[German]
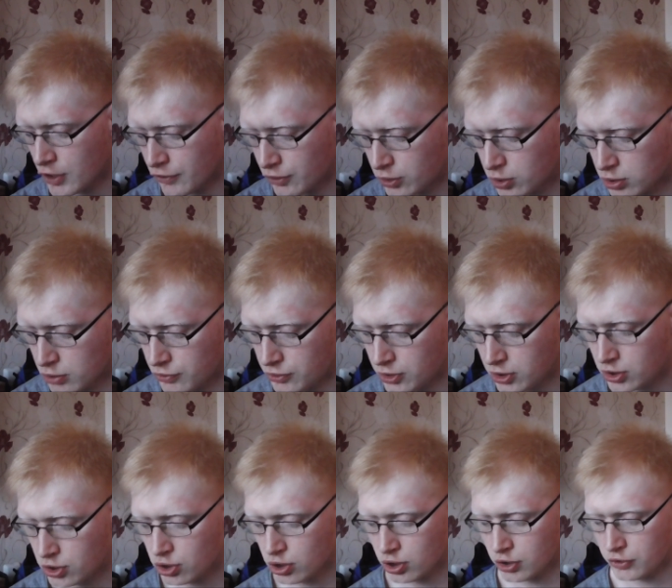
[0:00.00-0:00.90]
Kaffeeduft,
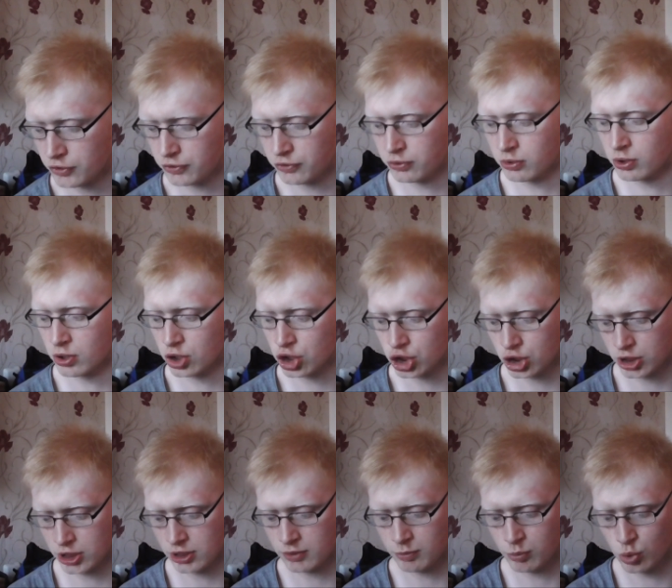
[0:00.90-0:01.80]
den ich euch
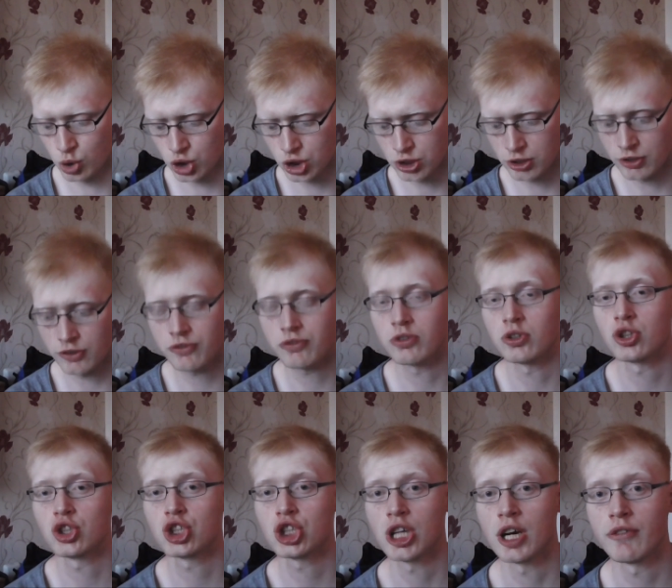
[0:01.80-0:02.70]
vorstellen möchte, ist
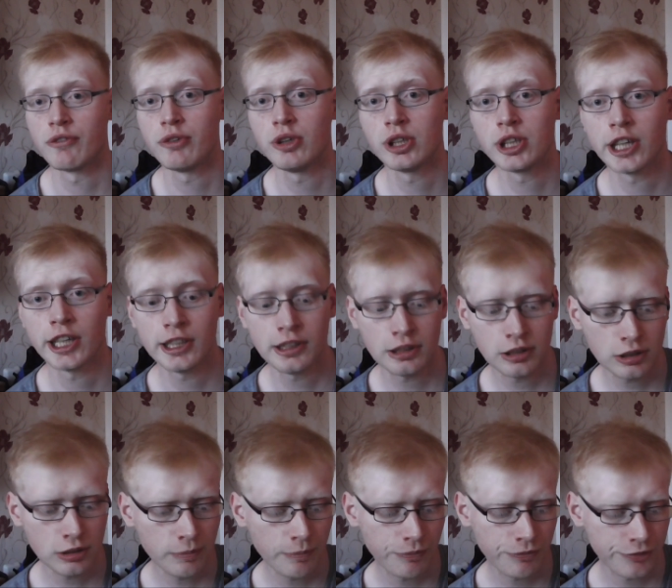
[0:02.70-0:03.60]
von Shareful
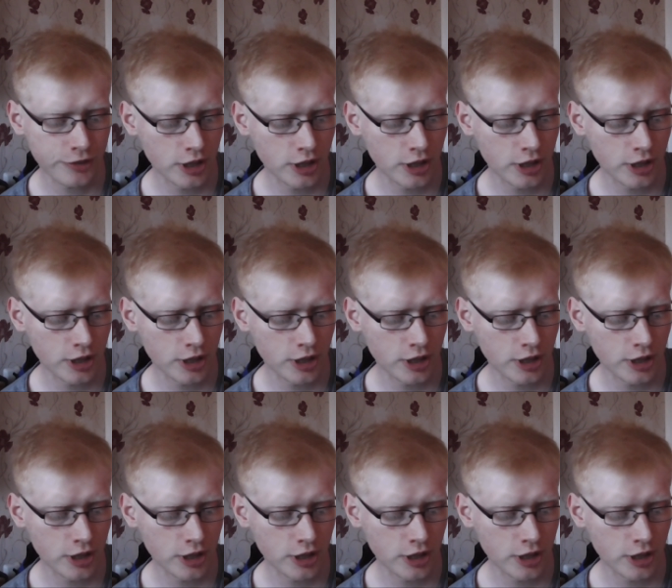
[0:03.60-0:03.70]
Candle,